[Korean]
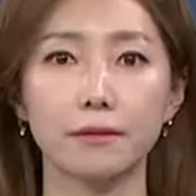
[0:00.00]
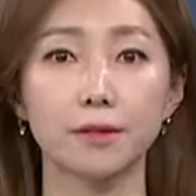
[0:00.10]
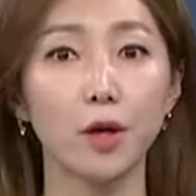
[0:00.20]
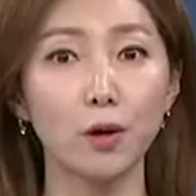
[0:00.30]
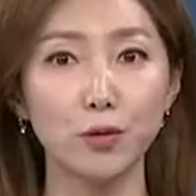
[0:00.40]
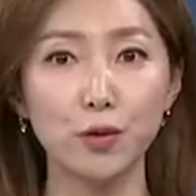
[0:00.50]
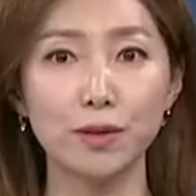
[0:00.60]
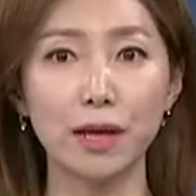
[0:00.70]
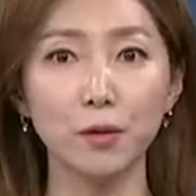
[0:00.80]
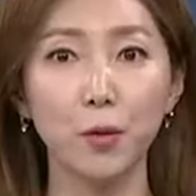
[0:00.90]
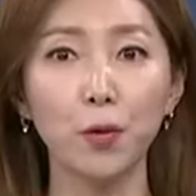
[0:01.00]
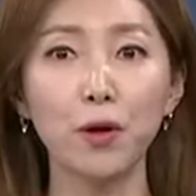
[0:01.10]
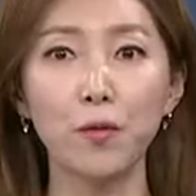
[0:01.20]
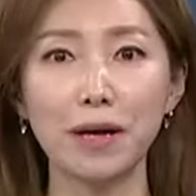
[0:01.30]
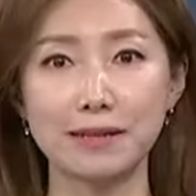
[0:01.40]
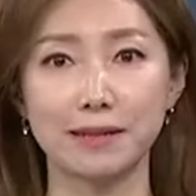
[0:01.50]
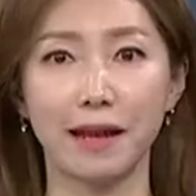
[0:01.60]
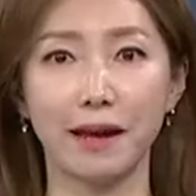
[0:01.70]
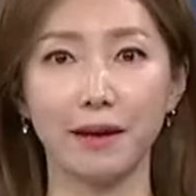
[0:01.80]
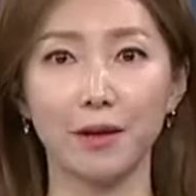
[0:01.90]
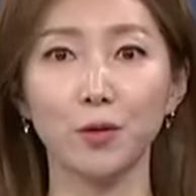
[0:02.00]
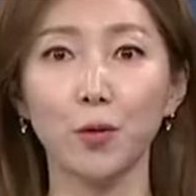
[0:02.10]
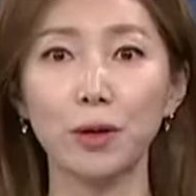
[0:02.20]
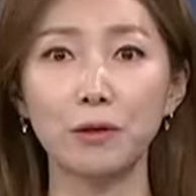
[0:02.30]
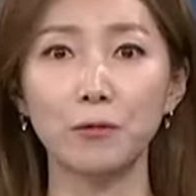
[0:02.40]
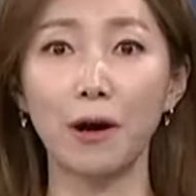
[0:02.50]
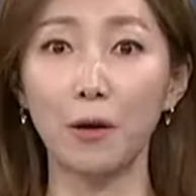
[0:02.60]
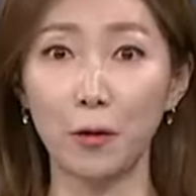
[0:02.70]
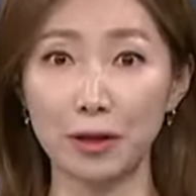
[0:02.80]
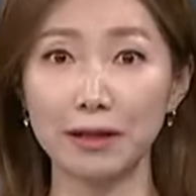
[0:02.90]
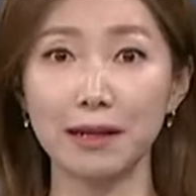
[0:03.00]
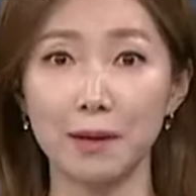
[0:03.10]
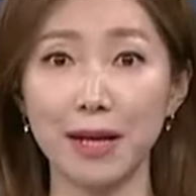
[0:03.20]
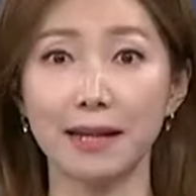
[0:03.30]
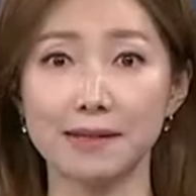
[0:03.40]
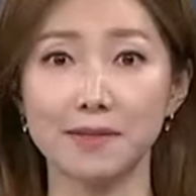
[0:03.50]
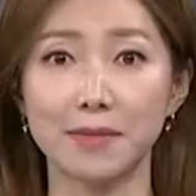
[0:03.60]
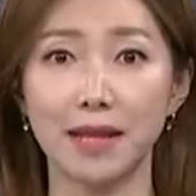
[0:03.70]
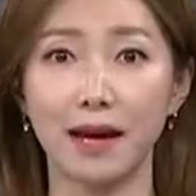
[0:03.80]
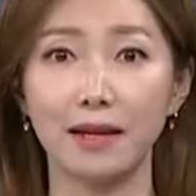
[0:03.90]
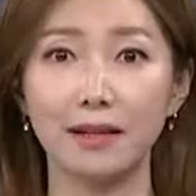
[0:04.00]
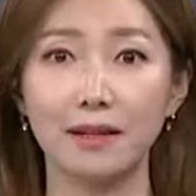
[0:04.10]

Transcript: 저출산 고령화 시대 노인과 어린이가 만났습니다.